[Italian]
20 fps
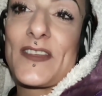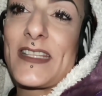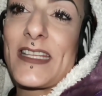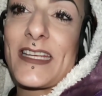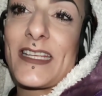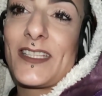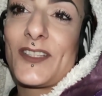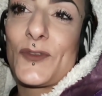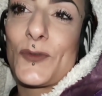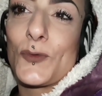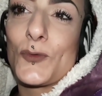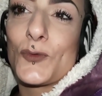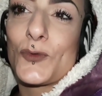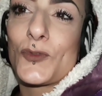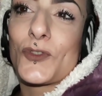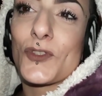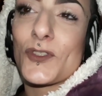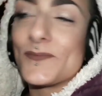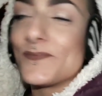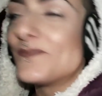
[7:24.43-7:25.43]
vedere il
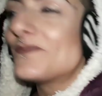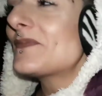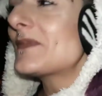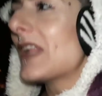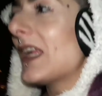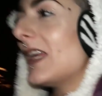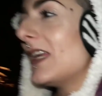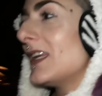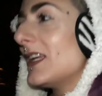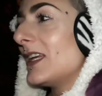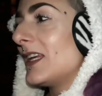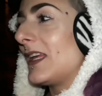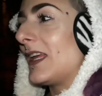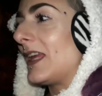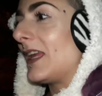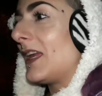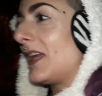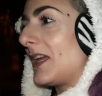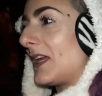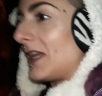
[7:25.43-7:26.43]
tutto
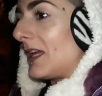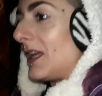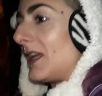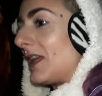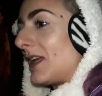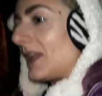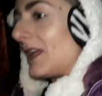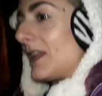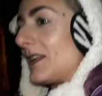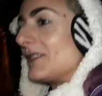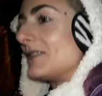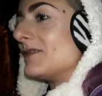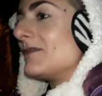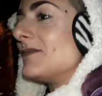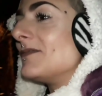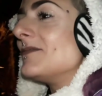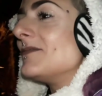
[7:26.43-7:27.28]
e